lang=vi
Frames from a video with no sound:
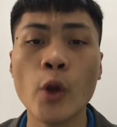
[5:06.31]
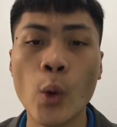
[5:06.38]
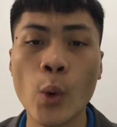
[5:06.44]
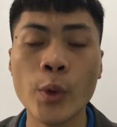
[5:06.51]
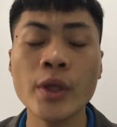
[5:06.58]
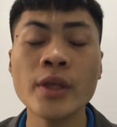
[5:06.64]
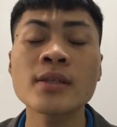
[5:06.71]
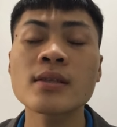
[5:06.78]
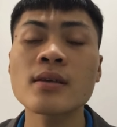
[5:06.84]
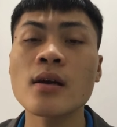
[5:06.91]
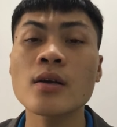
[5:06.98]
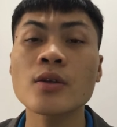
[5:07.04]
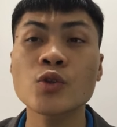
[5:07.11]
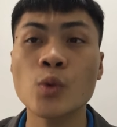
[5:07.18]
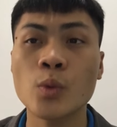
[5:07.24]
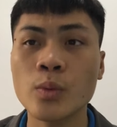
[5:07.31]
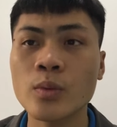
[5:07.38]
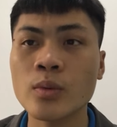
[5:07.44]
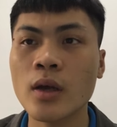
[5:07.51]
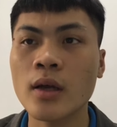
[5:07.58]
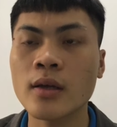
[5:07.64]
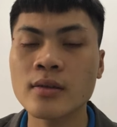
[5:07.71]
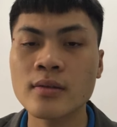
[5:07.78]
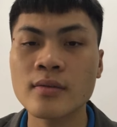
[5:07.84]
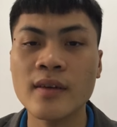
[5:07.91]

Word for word: nối giữa chúng à,